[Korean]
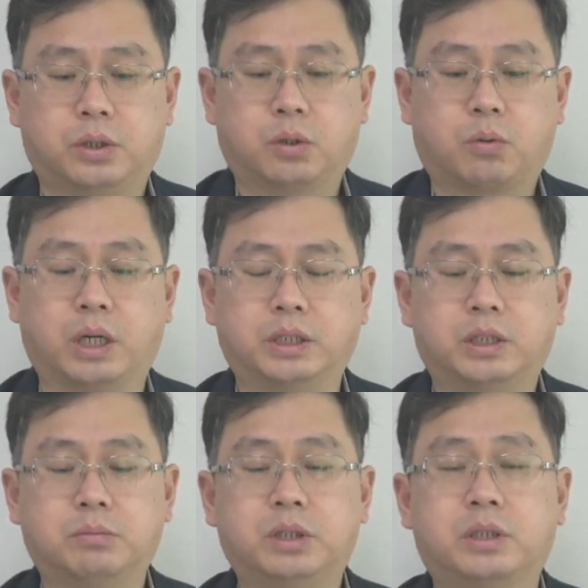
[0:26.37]

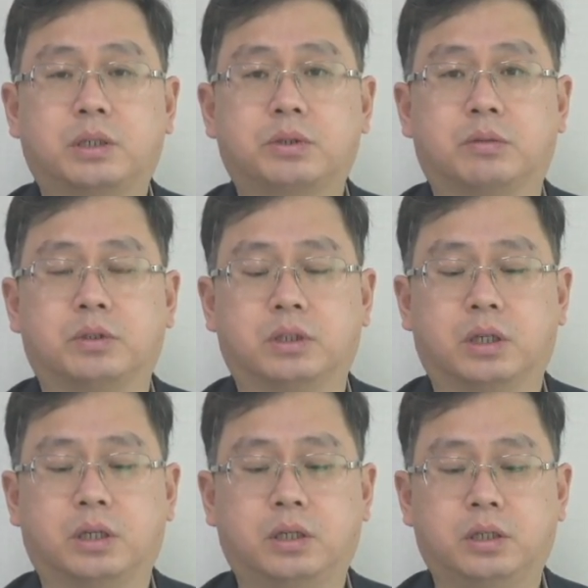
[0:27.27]
관심을
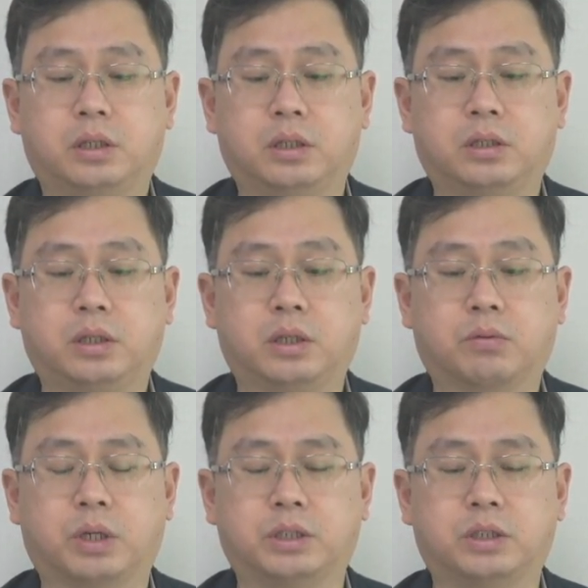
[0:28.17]
사로잡는다.
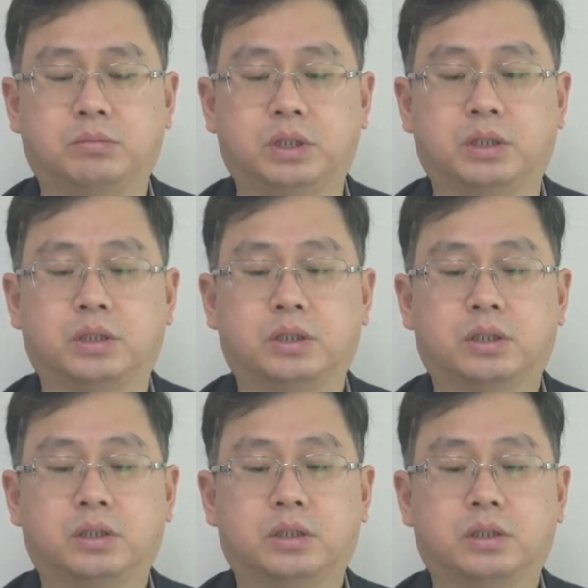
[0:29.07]
이때 관심이
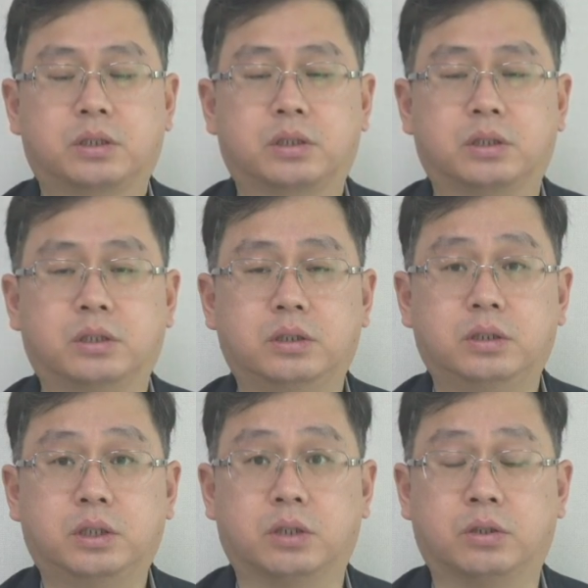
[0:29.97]

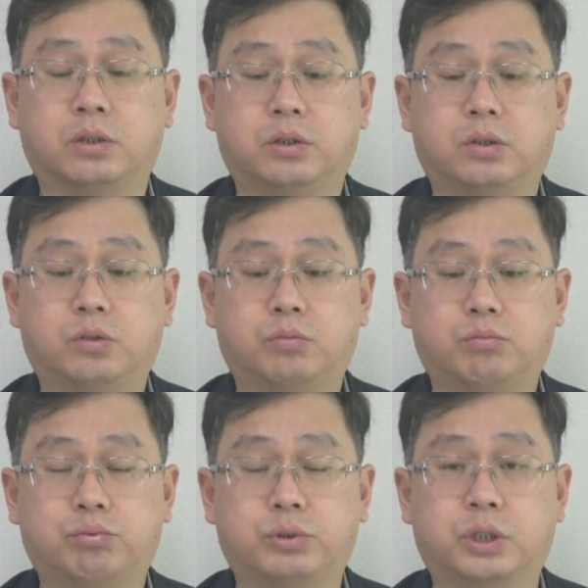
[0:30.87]
긍정,
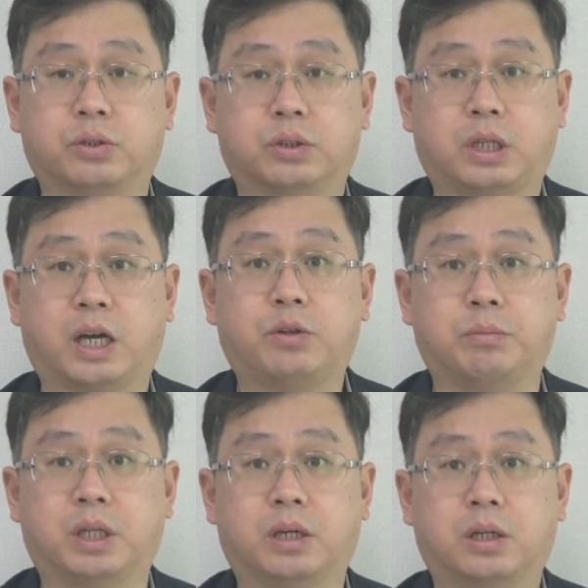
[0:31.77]
부정 다
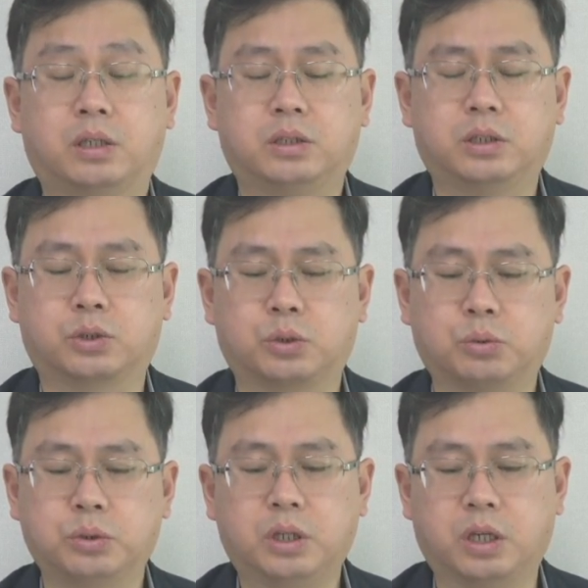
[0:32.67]
됩니다. 즉
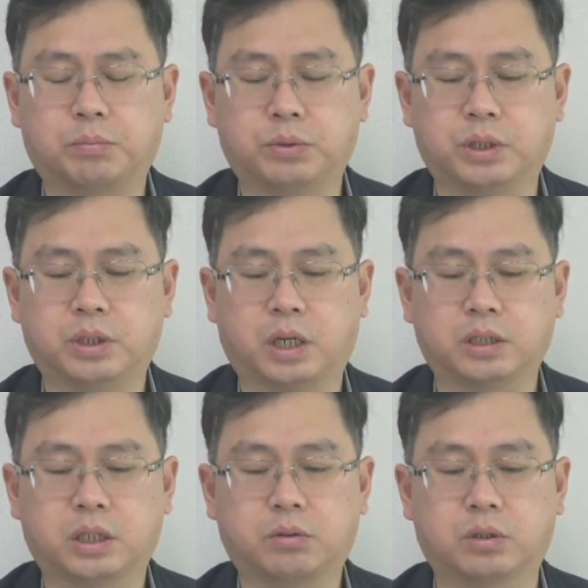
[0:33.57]
좋은 일, 나쁜 일 다
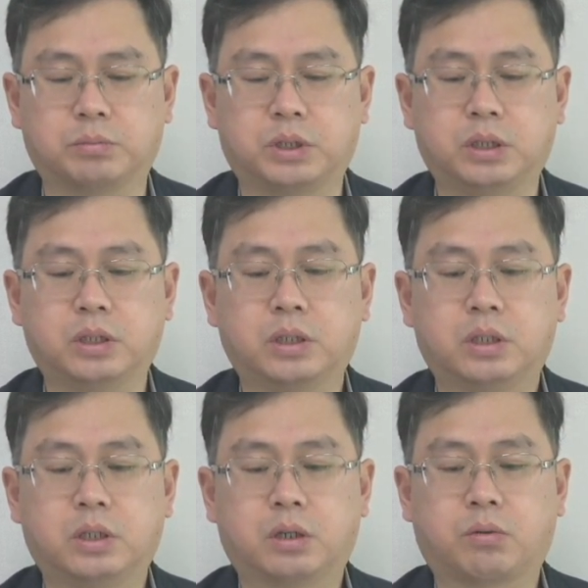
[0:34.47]
상관없이
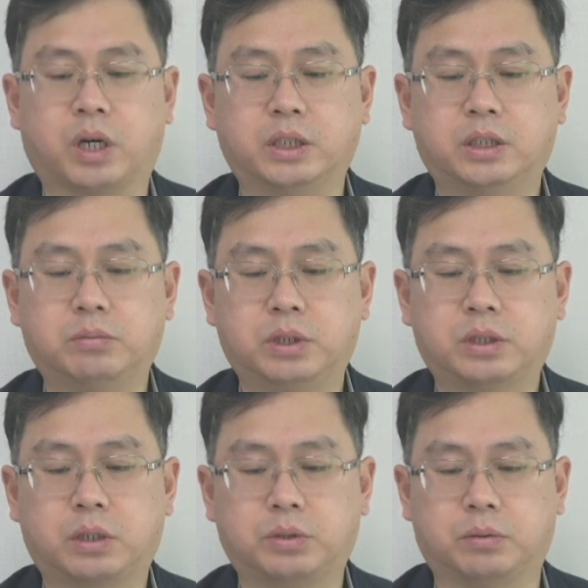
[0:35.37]
관심을
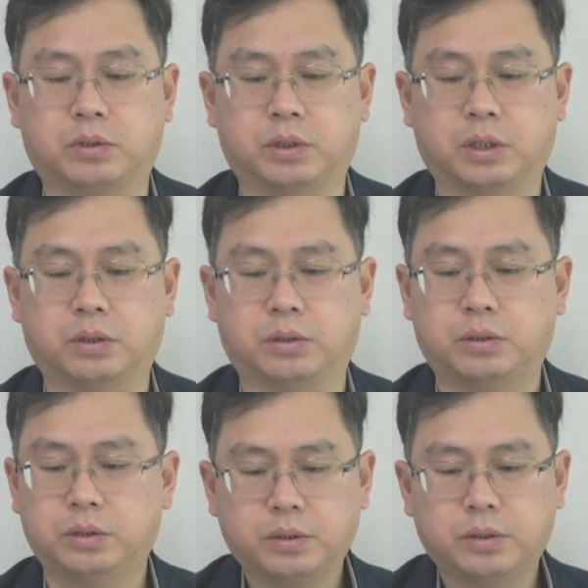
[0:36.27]
사로잡는데요.
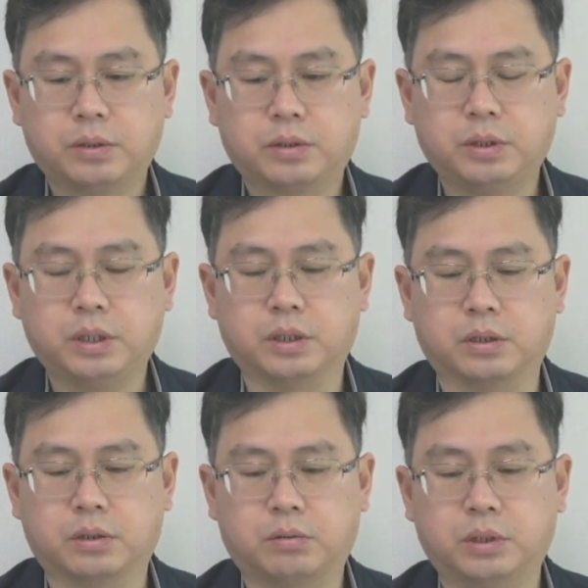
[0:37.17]

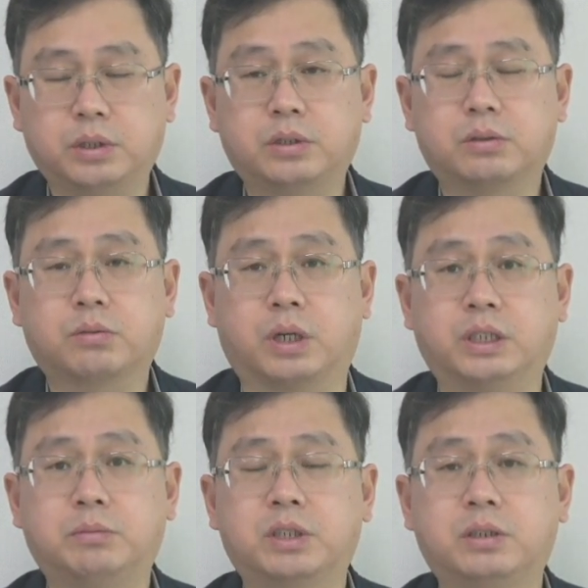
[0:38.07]
그냥 원칙적으로
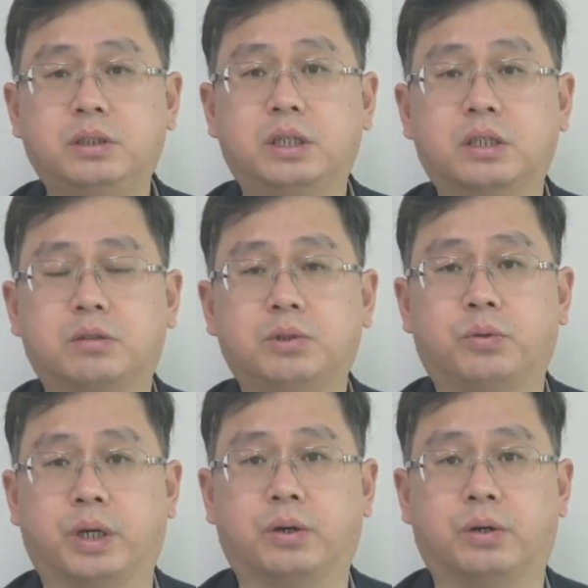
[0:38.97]
관심을 끈다 그러면
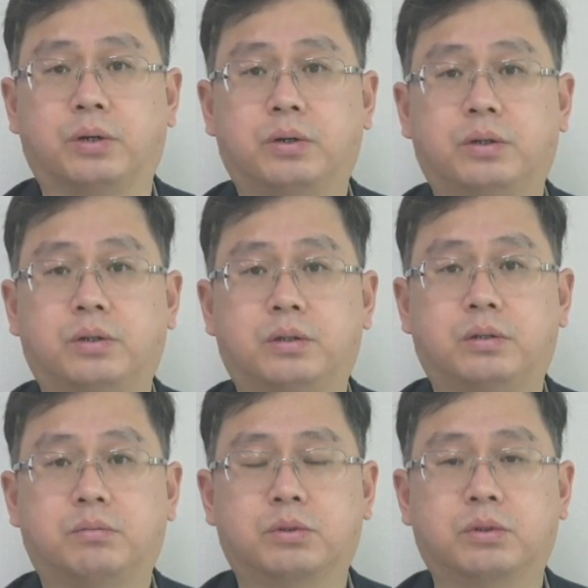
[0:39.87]
돼요.
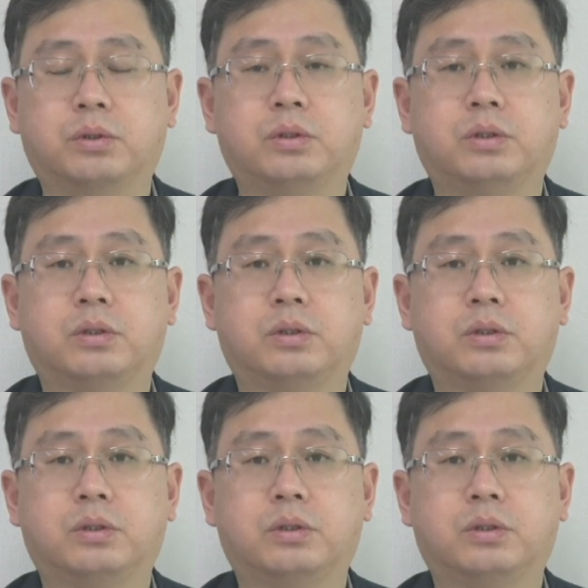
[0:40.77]
물론